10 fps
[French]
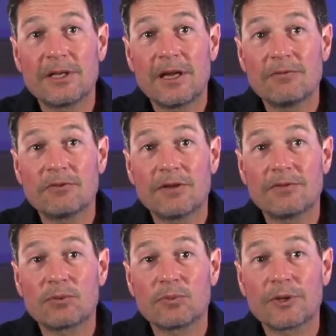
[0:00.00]
DayLive, live vous
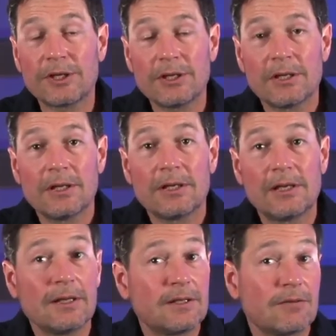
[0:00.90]
l'avez compris,
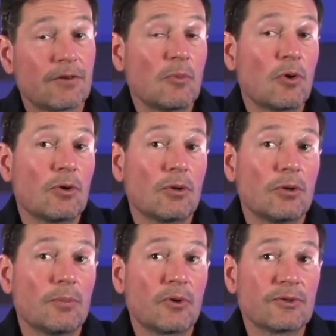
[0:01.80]
il a été vraiment
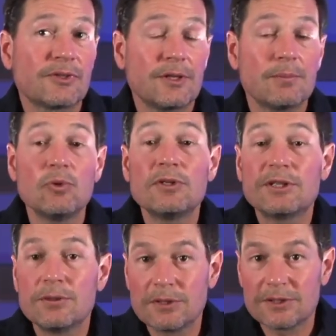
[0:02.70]
pensé
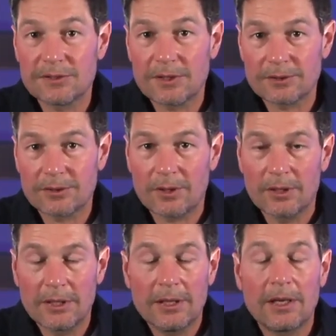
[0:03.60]
multi-utilisateur
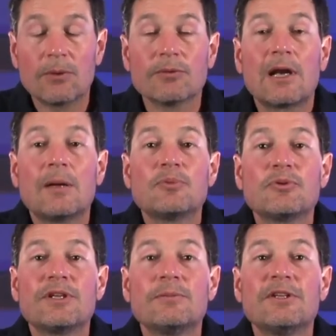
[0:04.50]
et on a la
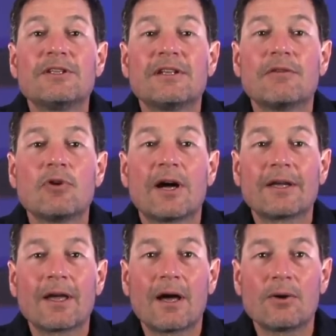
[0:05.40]
possibilité d'avoir
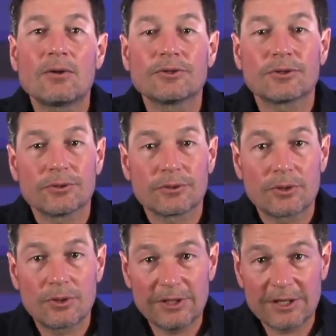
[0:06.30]
40
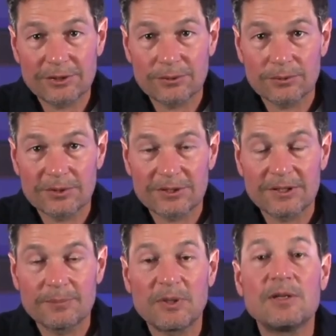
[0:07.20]
connexions
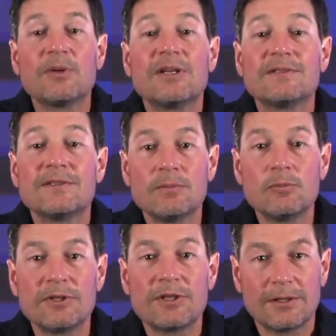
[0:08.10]
TCP/IP
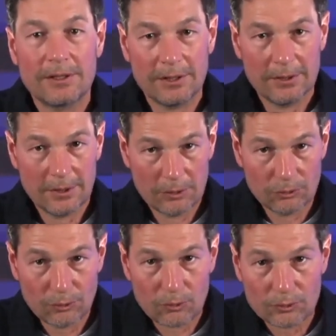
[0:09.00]
simultanées
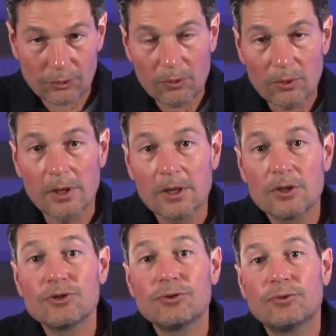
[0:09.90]
de contrôle
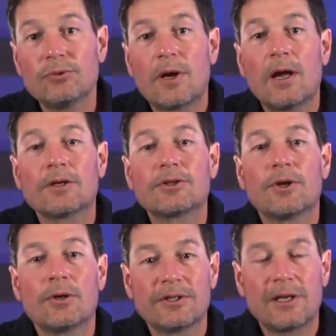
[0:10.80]
sur un
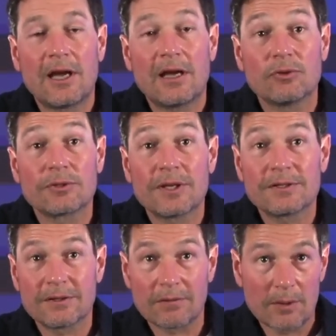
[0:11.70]
cœur des lives. Donc ça,
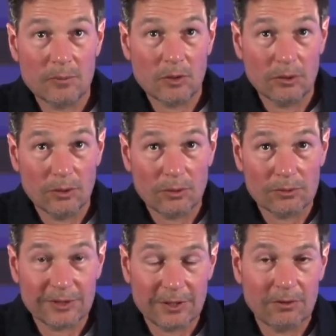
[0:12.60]
c'est vraiment euh,
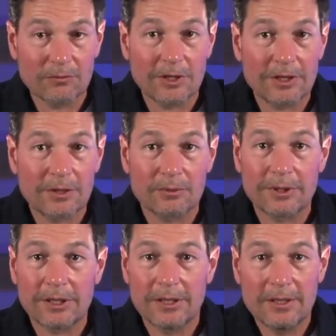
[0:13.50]
conséquent. Vous voyez qu'on
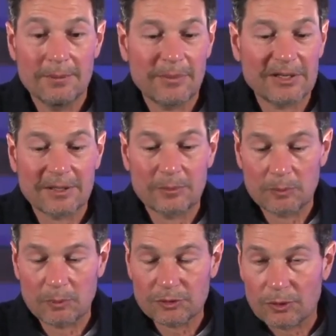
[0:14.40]
n'est pas
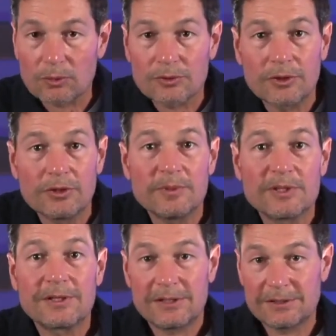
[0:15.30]
simplement sur une console de
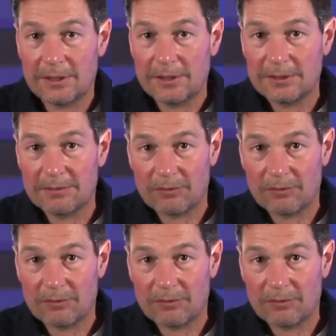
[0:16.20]
mixage, ça a été